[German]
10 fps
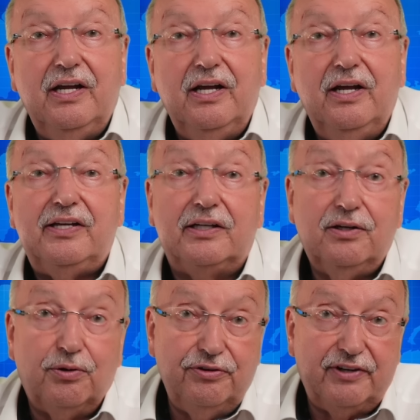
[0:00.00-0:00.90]
Ich hatte
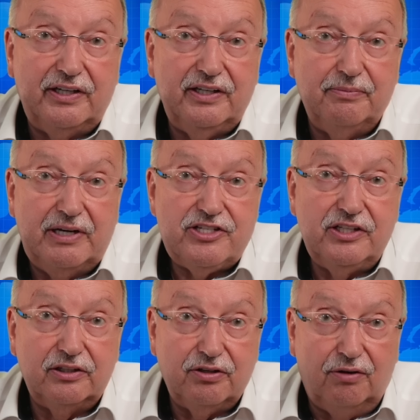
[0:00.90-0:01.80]
großartige Menschen
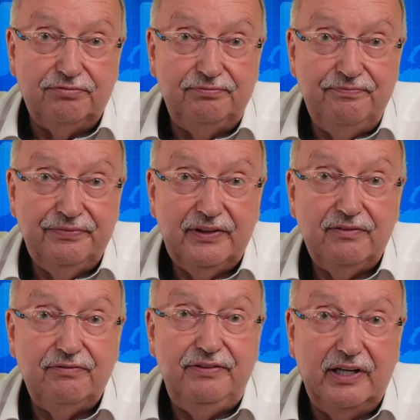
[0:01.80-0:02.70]
getroffen.
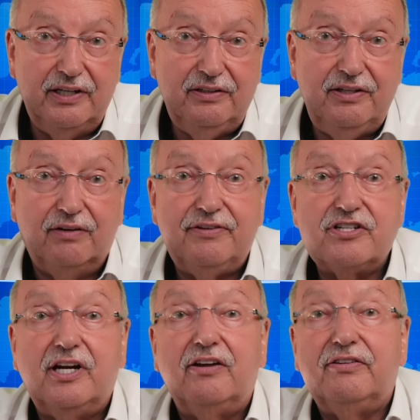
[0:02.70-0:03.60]
Wir, die auf der
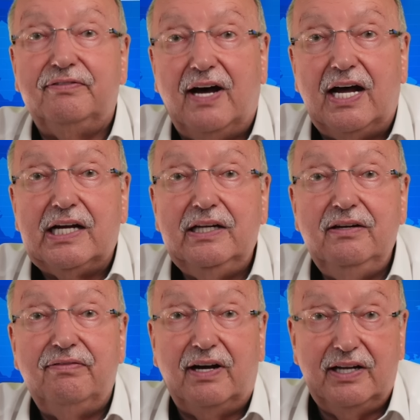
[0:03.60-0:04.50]
Straße
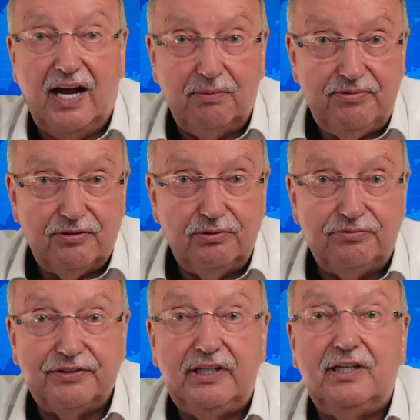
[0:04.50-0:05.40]
waren, waren absolut
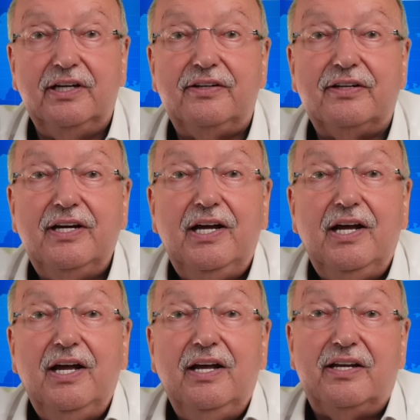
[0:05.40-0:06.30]
friedlich.
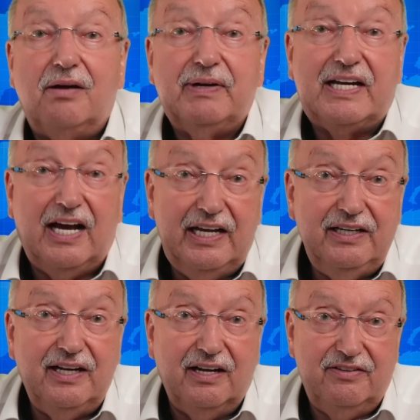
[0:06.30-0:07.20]
Ich habe
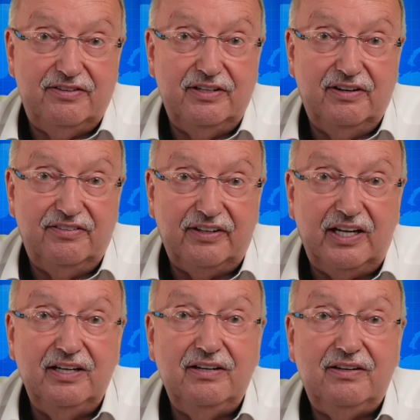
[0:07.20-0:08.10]
keinen einzigen
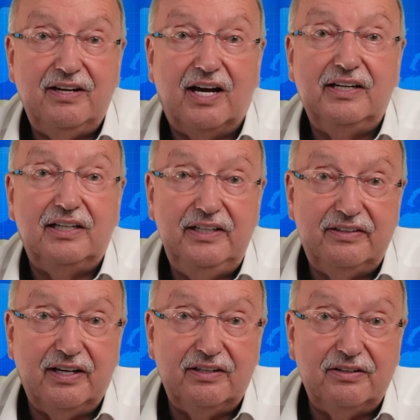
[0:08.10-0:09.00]
gesehen, der
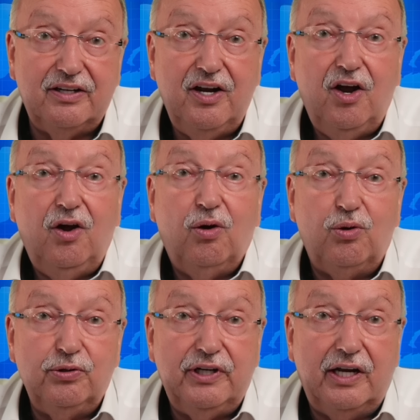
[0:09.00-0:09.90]
randaliert hatte
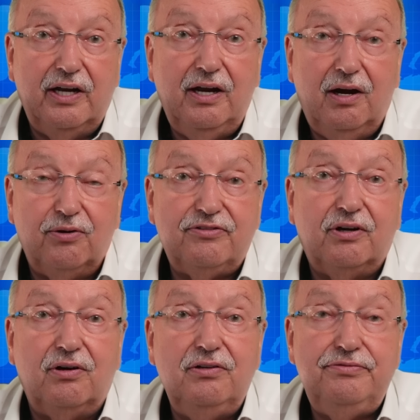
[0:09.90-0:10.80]
oder aus der
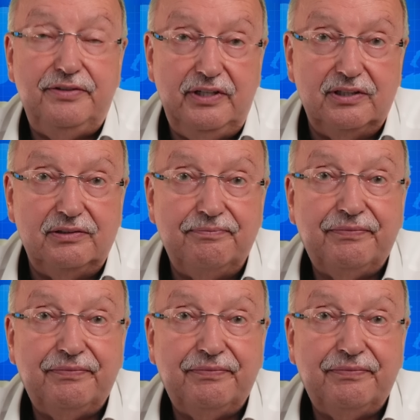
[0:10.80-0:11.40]
Rolle fiel.